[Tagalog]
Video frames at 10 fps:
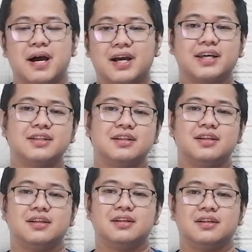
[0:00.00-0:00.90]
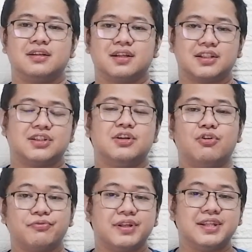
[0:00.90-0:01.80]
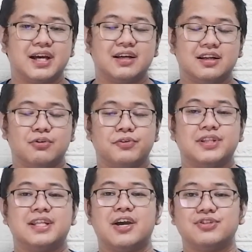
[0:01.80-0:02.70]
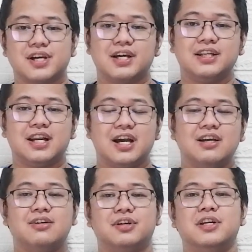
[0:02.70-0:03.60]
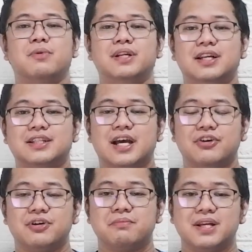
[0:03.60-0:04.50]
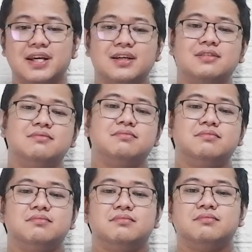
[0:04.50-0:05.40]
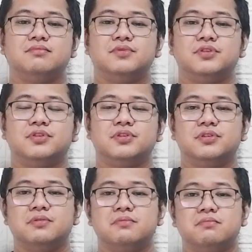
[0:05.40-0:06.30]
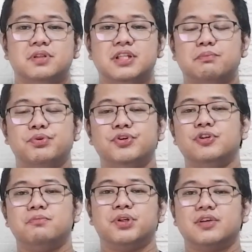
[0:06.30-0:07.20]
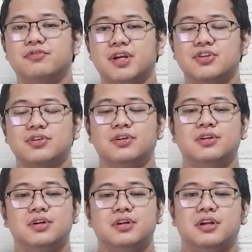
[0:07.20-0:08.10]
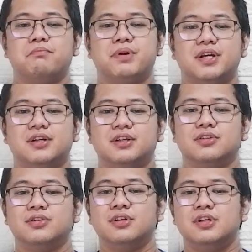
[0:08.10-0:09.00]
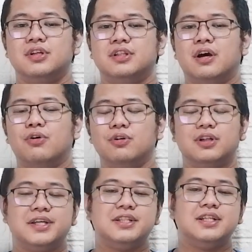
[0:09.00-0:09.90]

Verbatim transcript: Bakit? Kasi na-offend, na, na-offend tayo sa kanila, ginawa nila tayo ng mali. No? Hindi po yun yung motivation ng prayer na to. The whole